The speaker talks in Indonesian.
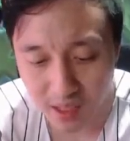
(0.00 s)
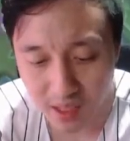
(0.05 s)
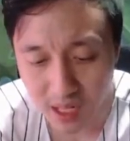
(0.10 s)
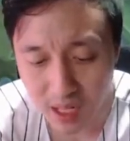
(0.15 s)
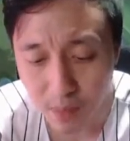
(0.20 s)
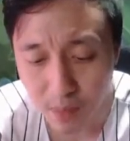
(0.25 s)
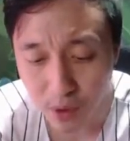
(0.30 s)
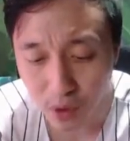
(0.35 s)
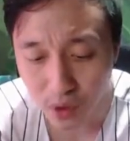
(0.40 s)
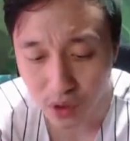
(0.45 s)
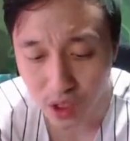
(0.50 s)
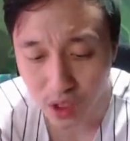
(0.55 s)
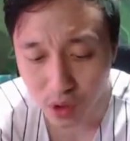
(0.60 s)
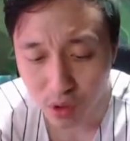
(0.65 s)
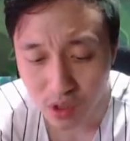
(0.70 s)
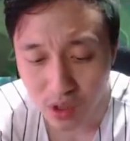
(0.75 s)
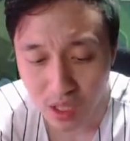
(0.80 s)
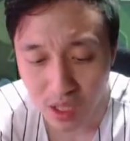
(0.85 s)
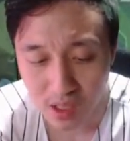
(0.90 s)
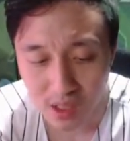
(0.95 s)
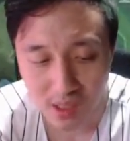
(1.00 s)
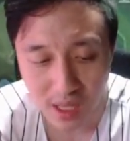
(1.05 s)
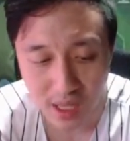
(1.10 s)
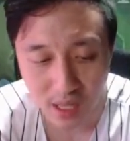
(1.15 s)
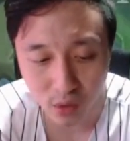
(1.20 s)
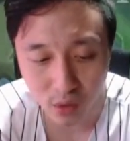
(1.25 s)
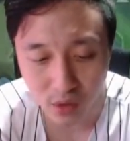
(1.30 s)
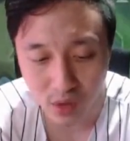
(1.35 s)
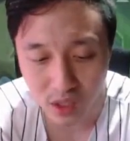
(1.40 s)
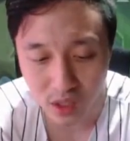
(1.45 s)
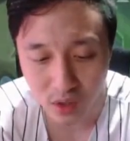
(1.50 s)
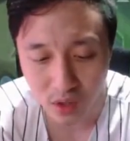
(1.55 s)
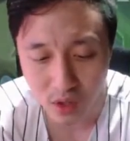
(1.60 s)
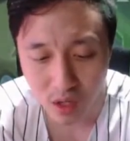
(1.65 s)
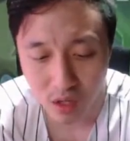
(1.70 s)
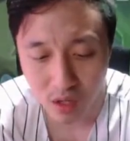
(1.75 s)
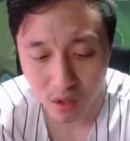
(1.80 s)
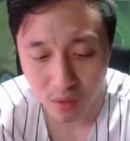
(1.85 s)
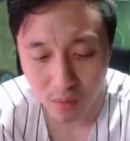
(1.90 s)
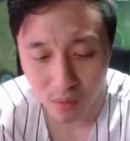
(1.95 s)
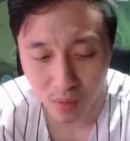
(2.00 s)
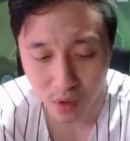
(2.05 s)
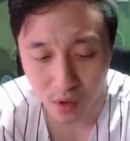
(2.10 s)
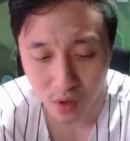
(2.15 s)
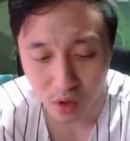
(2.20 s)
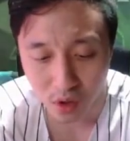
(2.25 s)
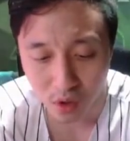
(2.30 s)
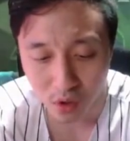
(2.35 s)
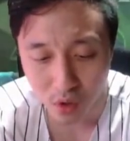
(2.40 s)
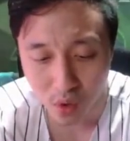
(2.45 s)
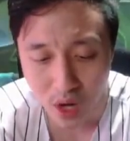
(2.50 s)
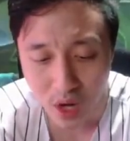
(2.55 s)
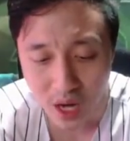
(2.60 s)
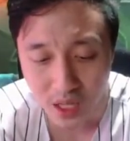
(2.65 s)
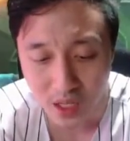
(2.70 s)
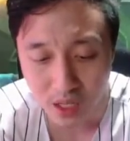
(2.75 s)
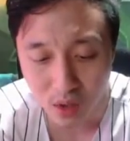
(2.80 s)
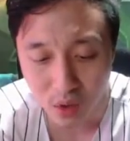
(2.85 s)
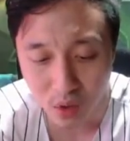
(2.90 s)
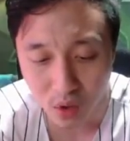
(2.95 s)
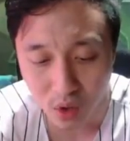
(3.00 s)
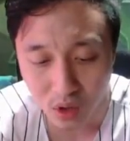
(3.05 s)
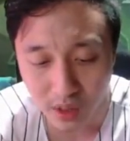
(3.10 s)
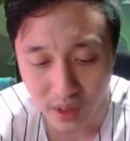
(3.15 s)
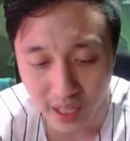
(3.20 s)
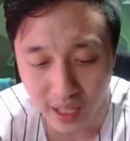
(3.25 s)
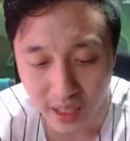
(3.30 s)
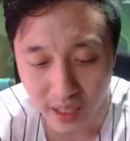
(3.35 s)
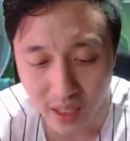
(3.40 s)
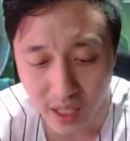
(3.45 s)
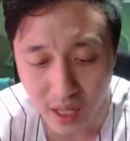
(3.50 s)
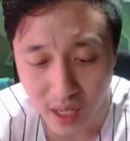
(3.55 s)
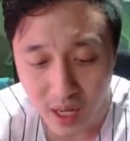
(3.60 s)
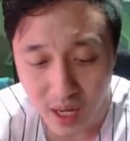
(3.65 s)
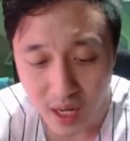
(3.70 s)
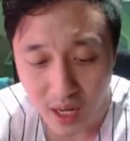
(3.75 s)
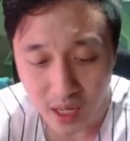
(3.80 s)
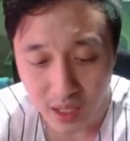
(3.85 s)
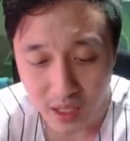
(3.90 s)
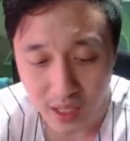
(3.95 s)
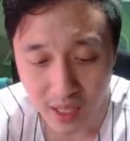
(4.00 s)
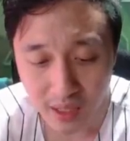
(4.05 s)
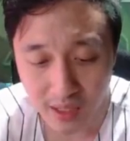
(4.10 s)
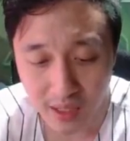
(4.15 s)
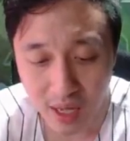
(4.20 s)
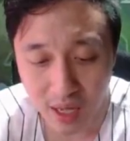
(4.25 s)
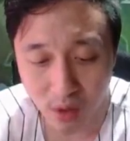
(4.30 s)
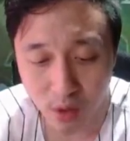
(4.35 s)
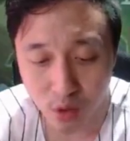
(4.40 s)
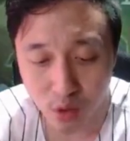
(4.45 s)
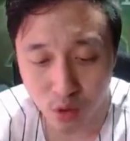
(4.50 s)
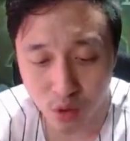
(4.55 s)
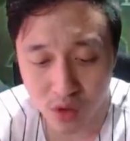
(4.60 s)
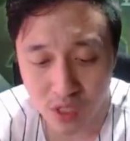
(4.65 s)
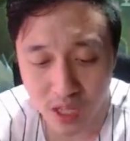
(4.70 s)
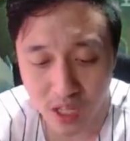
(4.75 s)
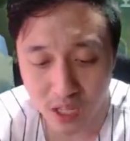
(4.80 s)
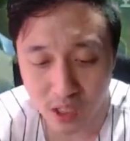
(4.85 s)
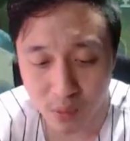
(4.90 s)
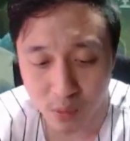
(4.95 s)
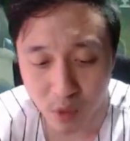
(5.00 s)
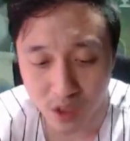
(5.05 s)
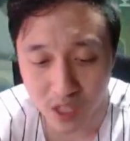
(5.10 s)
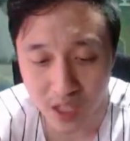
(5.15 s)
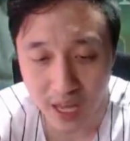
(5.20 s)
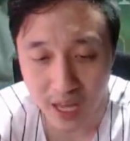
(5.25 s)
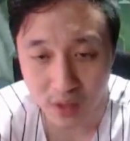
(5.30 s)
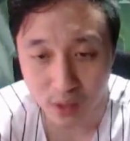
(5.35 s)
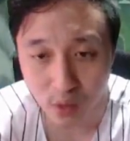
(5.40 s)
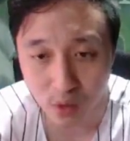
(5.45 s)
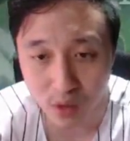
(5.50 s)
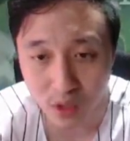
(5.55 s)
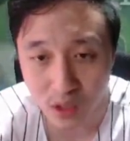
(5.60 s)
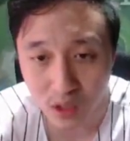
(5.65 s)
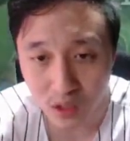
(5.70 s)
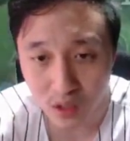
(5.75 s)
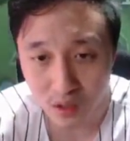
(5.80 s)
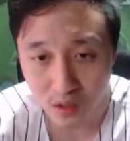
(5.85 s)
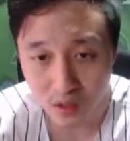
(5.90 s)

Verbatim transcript: Karena Brody itu salah satu hero ya menurut gue hero Godlander yang terlalu susah guys buat diaduin.